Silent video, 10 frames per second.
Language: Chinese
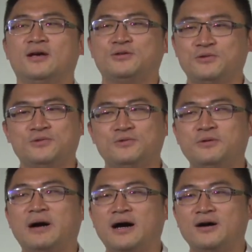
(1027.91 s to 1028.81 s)
主，我
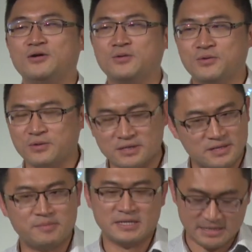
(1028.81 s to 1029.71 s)
把我的
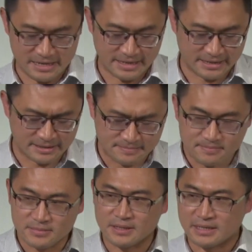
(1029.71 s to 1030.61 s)
生命献给你，
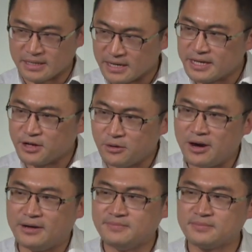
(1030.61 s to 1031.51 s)
可以的
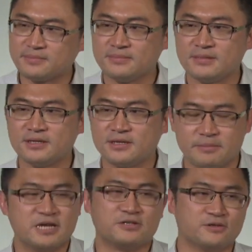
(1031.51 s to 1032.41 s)
话，可
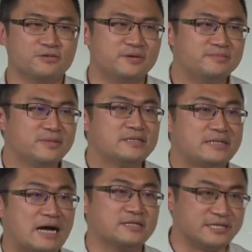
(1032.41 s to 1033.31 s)
不可以使用我？这是
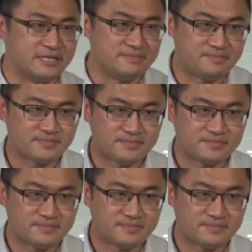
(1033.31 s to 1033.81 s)
大七。